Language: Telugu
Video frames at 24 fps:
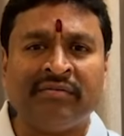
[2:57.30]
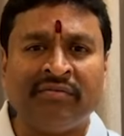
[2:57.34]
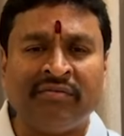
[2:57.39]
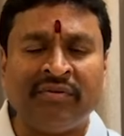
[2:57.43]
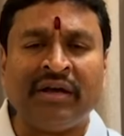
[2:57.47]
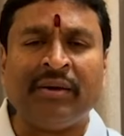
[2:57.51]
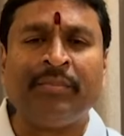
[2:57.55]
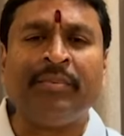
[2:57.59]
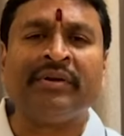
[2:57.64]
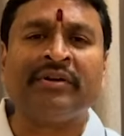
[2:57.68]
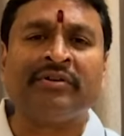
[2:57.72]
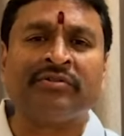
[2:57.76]

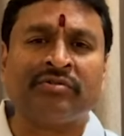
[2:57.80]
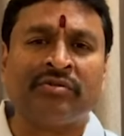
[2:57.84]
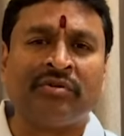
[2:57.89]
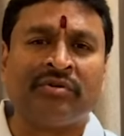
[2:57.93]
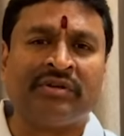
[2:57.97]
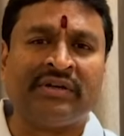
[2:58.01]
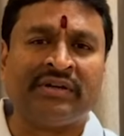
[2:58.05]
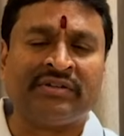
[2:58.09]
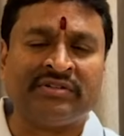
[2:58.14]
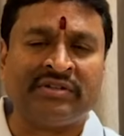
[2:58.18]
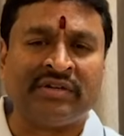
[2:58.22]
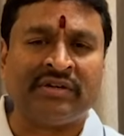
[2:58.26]
వ్యాపారస్తులు
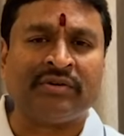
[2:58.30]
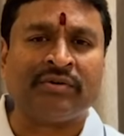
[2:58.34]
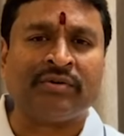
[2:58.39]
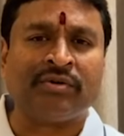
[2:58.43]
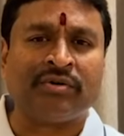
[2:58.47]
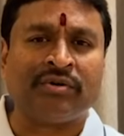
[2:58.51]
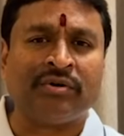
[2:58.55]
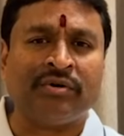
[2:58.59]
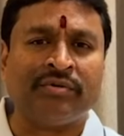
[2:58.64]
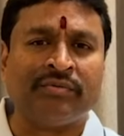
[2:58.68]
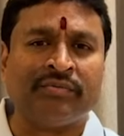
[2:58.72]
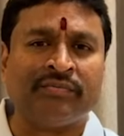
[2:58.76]
ఉన్నారు చిల్లర
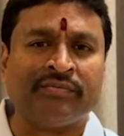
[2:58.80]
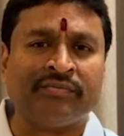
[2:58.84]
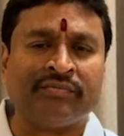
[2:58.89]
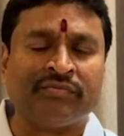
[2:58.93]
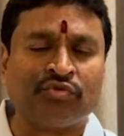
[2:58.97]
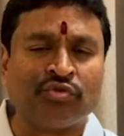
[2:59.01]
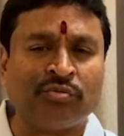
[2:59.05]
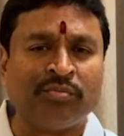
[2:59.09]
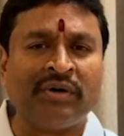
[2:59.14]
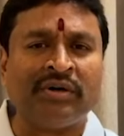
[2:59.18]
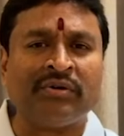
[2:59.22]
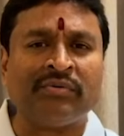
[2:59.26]
కొట్లు
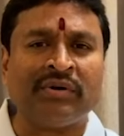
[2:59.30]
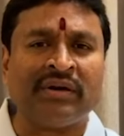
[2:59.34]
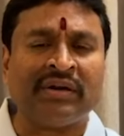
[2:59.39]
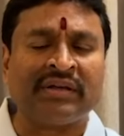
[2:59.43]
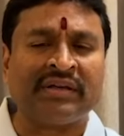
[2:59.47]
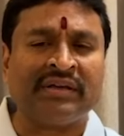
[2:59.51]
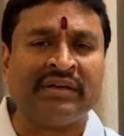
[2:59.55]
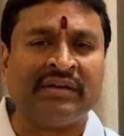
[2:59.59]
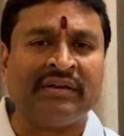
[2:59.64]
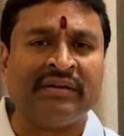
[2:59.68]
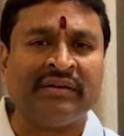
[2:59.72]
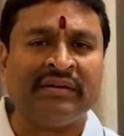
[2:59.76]
సుమారు
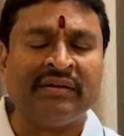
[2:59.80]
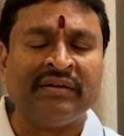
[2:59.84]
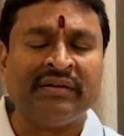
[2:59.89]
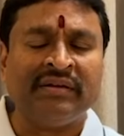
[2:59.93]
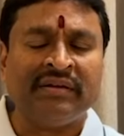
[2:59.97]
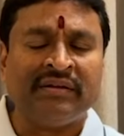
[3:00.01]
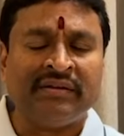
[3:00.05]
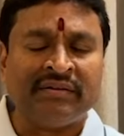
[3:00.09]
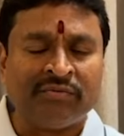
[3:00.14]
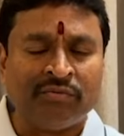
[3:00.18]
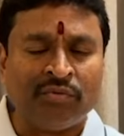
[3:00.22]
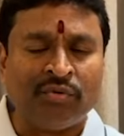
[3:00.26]
వాళ్ళకి
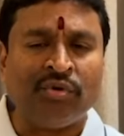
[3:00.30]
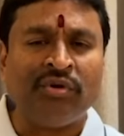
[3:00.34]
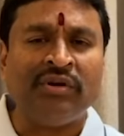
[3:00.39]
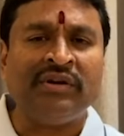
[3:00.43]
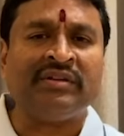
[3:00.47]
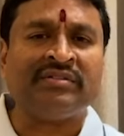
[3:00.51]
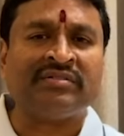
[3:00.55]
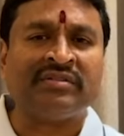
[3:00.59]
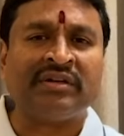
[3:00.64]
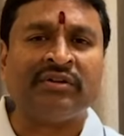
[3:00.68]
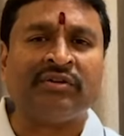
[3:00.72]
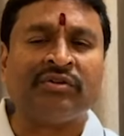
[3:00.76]
ఓన్లీ
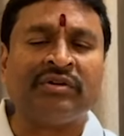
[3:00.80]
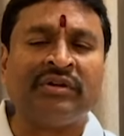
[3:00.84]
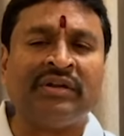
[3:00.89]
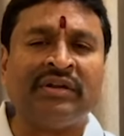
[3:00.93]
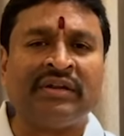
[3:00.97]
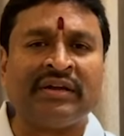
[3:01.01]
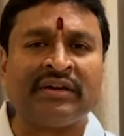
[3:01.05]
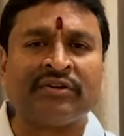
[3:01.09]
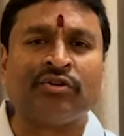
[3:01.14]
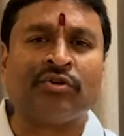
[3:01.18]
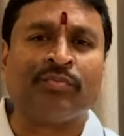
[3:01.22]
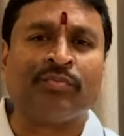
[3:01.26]
సరుకులే లక్ష